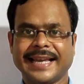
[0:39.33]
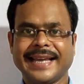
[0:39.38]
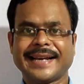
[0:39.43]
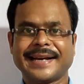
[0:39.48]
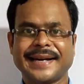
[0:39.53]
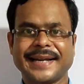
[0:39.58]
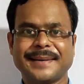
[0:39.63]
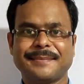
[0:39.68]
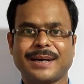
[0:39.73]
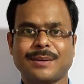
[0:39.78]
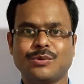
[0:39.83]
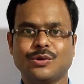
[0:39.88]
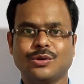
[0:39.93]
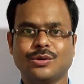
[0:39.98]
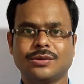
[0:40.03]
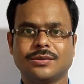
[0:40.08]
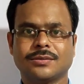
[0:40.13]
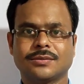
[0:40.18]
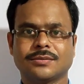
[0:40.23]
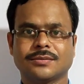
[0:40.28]
এখানে বাবু
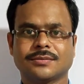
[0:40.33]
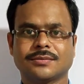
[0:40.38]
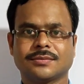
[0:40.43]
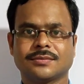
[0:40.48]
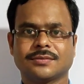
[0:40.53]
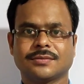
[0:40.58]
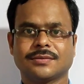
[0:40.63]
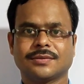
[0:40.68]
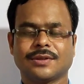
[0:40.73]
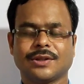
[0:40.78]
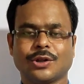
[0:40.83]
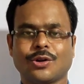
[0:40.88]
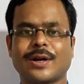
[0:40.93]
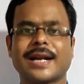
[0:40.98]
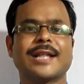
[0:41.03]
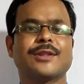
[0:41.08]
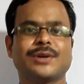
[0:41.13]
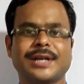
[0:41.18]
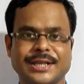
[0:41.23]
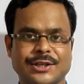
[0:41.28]

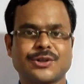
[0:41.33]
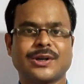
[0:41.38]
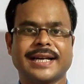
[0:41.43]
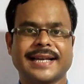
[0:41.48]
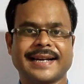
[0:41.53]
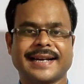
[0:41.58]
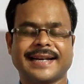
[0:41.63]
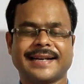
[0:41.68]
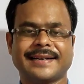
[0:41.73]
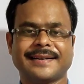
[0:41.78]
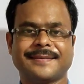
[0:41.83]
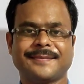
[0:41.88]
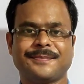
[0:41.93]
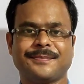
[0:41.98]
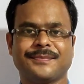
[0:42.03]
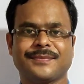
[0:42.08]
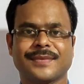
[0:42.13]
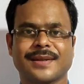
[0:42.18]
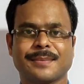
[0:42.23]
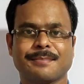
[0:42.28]
দরাদরি চলে না
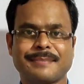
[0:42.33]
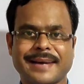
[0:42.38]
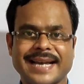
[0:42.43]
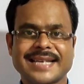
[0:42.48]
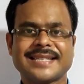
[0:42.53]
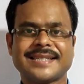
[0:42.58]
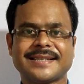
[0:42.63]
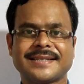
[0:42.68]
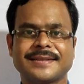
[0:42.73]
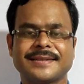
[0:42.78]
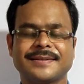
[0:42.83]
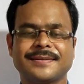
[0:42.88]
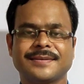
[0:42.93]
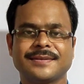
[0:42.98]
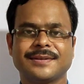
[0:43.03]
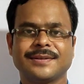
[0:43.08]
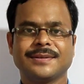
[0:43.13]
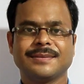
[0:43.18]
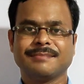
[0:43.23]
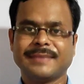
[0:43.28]
ব্যাস
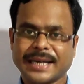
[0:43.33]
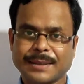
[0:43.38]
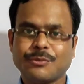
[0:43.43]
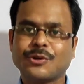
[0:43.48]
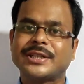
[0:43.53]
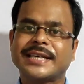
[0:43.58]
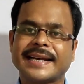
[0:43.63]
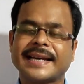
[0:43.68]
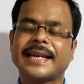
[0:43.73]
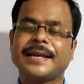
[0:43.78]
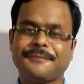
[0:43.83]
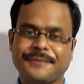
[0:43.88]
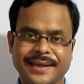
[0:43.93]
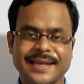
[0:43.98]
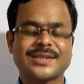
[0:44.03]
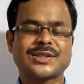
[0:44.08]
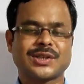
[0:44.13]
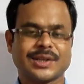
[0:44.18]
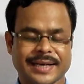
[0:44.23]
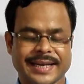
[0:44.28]
মানে বুঝে গেলে
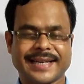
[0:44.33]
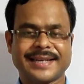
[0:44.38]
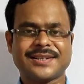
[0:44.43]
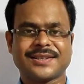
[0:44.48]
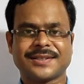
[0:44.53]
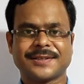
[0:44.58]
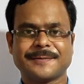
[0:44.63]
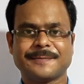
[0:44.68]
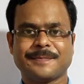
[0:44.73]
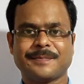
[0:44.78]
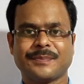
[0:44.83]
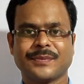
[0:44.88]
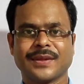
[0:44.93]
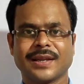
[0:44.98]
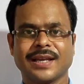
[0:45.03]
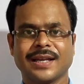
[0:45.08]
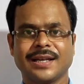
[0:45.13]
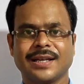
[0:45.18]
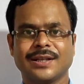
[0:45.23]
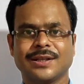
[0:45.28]
ফিক্সড রেট
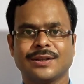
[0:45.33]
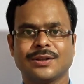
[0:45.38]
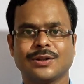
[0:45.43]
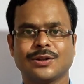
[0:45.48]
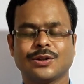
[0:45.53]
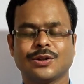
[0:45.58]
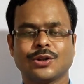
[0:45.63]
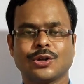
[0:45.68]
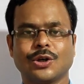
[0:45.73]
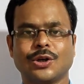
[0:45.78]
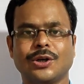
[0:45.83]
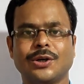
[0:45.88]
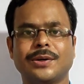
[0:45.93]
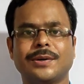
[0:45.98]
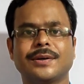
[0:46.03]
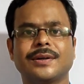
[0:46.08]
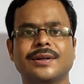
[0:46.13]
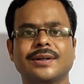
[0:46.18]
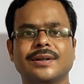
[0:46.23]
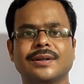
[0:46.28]
তো
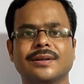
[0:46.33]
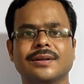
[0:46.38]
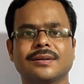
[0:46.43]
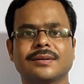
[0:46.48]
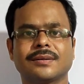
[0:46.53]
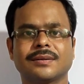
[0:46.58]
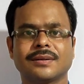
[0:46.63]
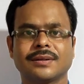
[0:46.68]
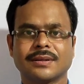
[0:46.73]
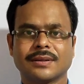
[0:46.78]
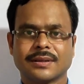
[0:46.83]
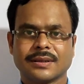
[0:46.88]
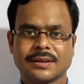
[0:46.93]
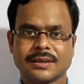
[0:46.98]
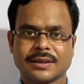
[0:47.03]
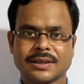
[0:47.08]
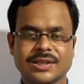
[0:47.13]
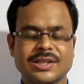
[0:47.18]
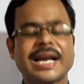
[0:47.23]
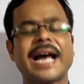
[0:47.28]

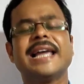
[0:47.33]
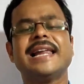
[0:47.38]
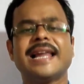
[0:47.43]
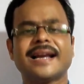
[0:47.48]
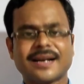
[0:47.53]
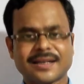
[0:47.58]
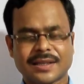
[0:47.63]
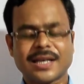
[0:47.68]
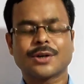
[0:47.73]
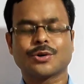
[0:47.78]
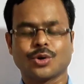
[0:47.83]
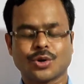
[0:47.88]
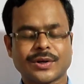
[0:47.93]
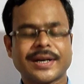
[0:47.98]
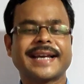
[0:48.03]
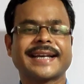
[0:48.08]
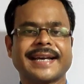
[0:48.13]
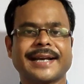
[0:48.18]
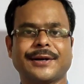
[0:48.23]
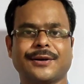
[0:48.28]
যাই লেখা থাকুক
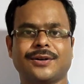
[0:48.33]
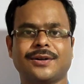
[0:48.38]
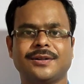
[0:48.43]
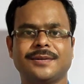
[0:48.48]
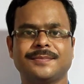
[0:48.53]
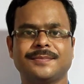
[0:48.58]
না কেন